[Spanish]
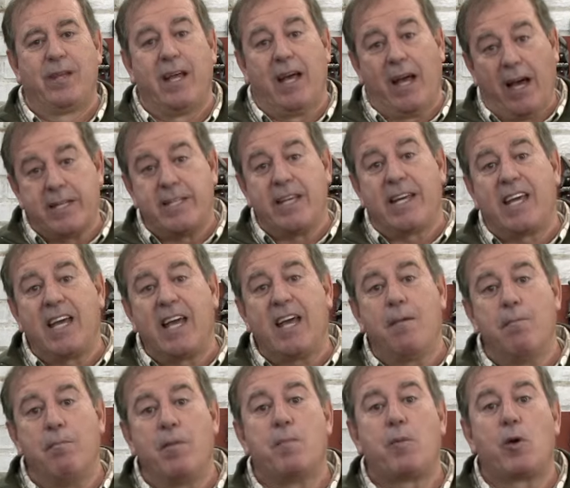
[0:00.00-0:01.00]
Así que
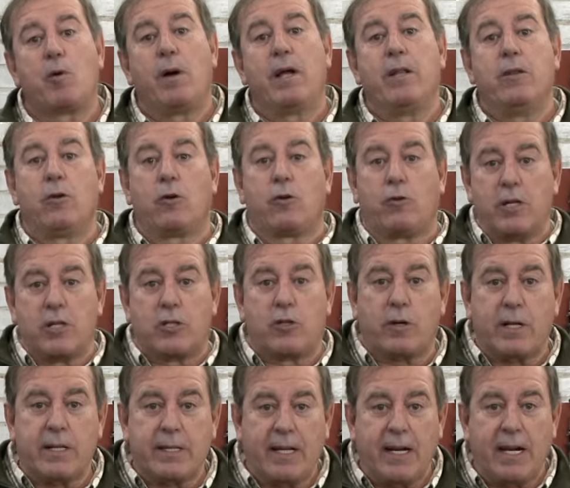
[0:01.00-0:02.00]
ve probando con estos
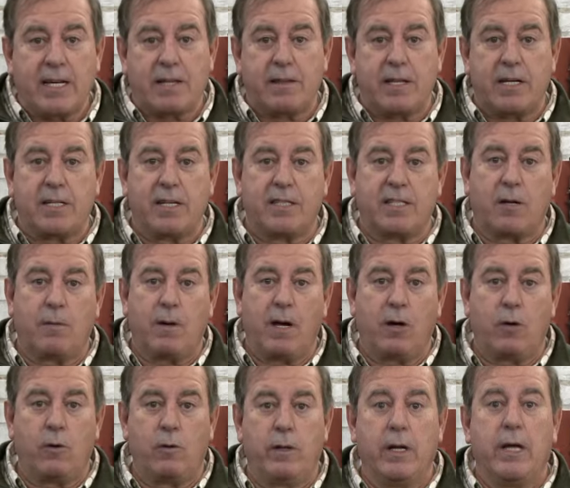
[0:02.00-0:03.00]
retales hacer este
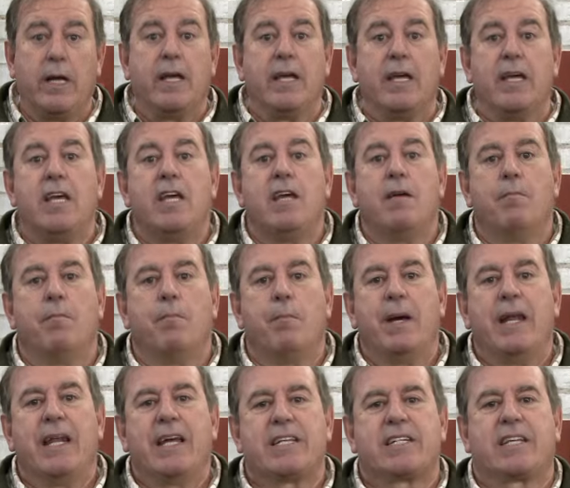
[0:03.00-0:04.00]
trabajo y
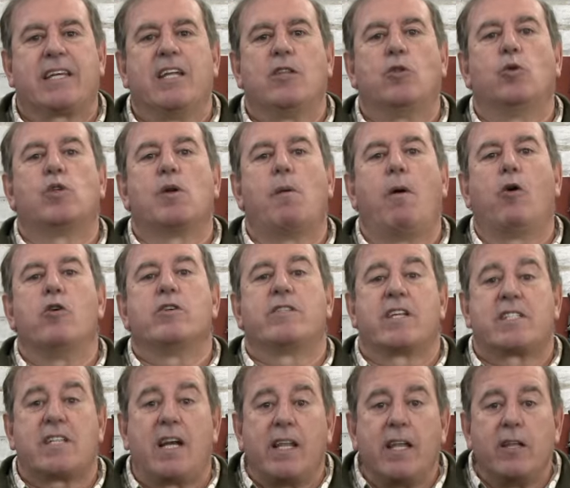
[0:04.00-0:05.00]
verás que tu trabajo está
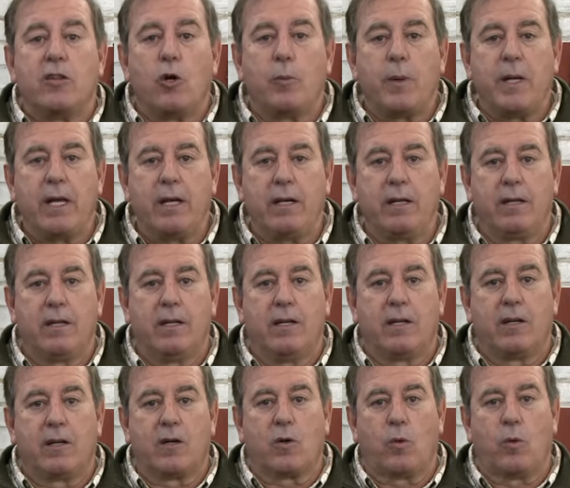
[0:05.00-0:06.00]
saliendo bien
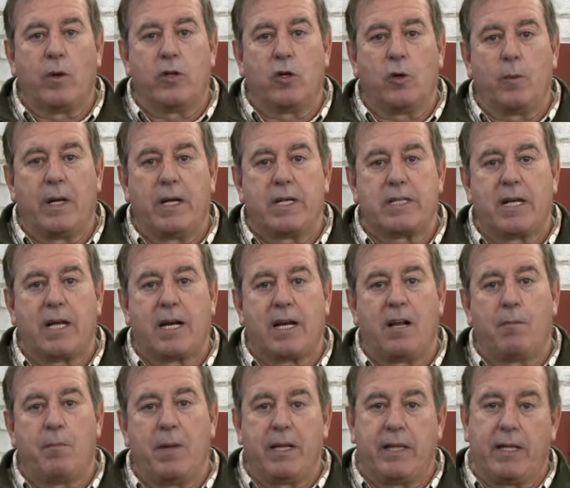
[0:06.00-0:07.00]
cuando veas que
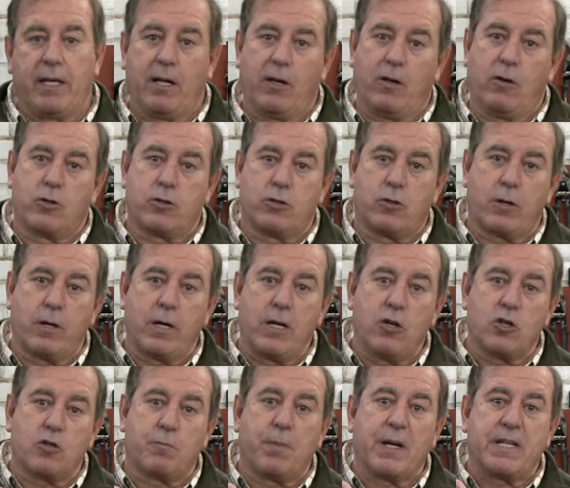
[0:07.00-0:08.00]
realmente los
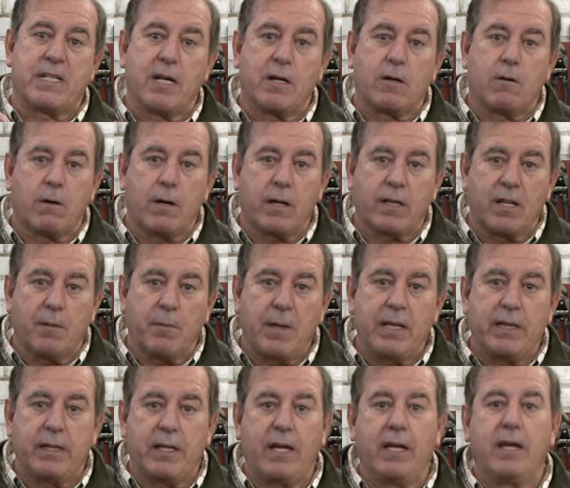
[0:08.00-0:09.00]
tornillos pasan
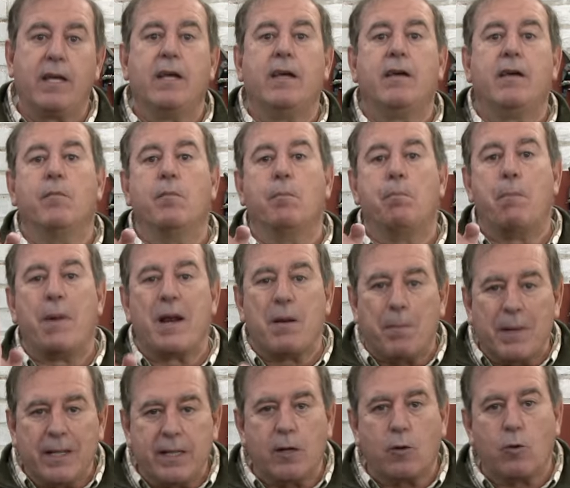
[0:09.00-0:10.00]
correctamente,
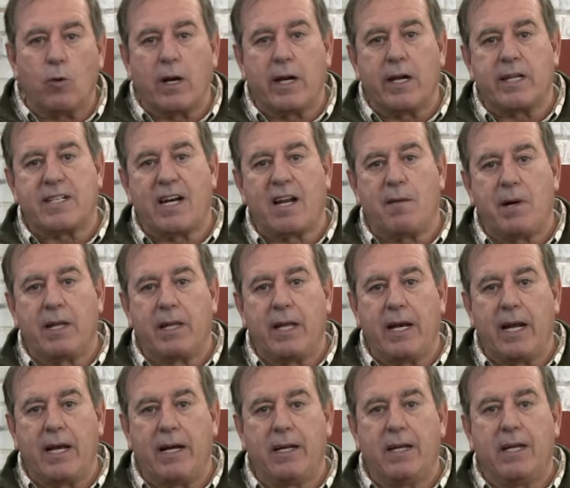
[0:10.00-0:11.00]
perpendiculares a la
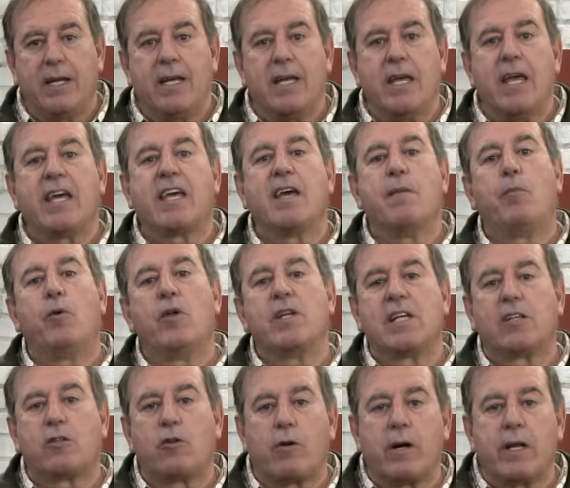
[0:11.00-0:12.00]
madera y que puedes
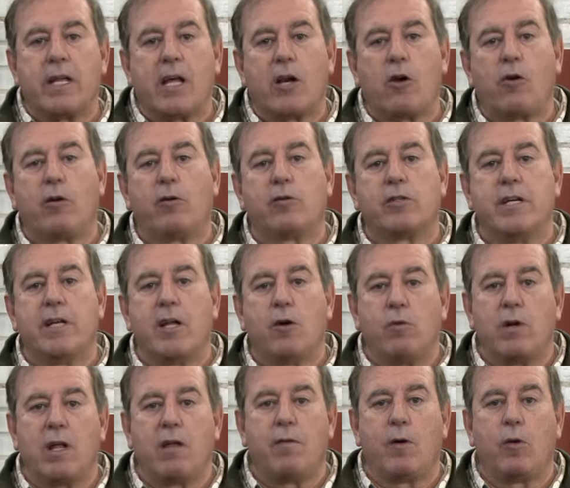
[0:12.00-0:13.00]
atornillarlo sin
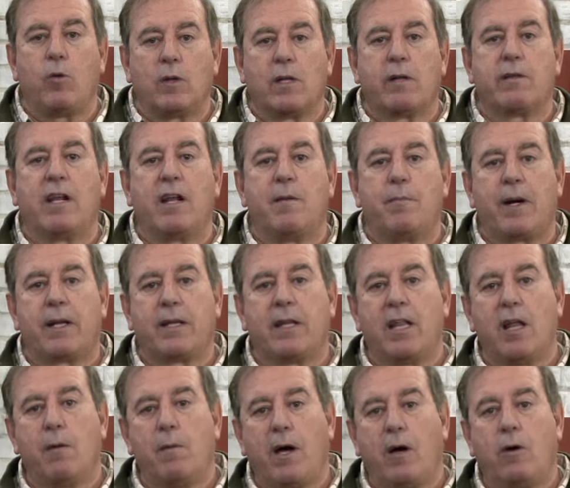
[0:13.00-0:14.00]
ninguna dificultad en la parte
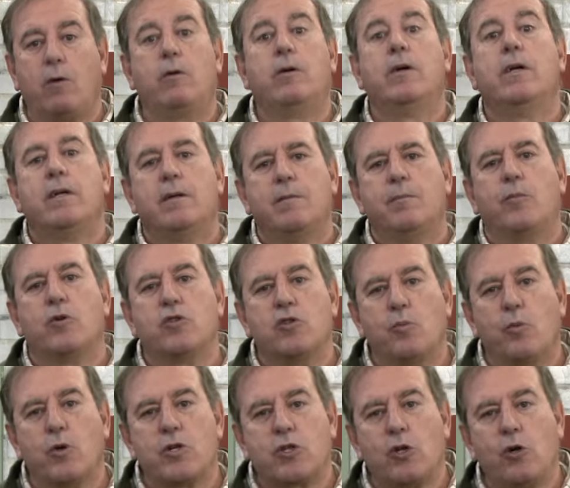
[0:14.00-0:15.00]
de abajo, por
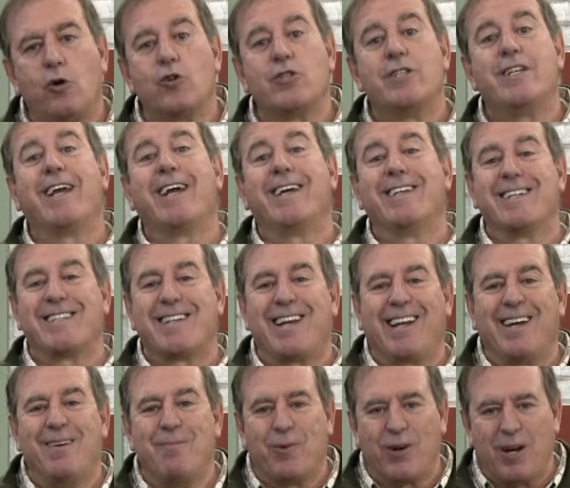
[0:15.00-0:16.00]
supuesto, sin que se
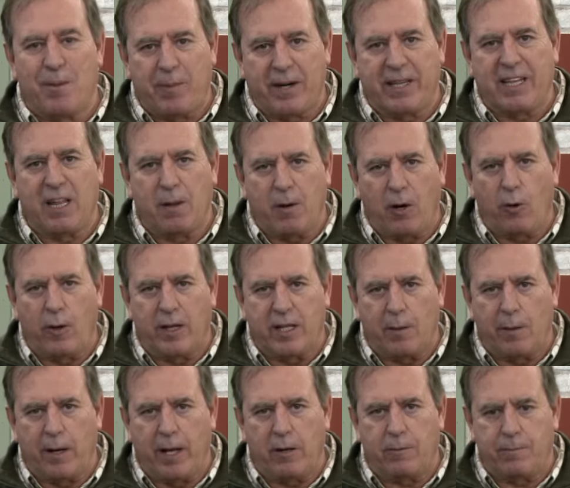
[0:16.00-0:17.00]
salgan por la parte de abajo del
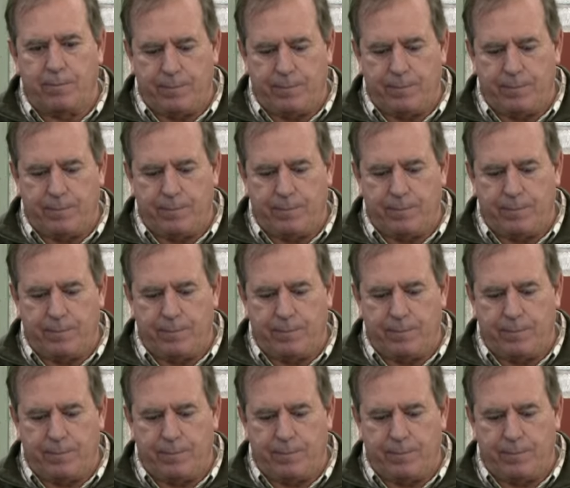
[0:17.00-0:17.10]
tablero.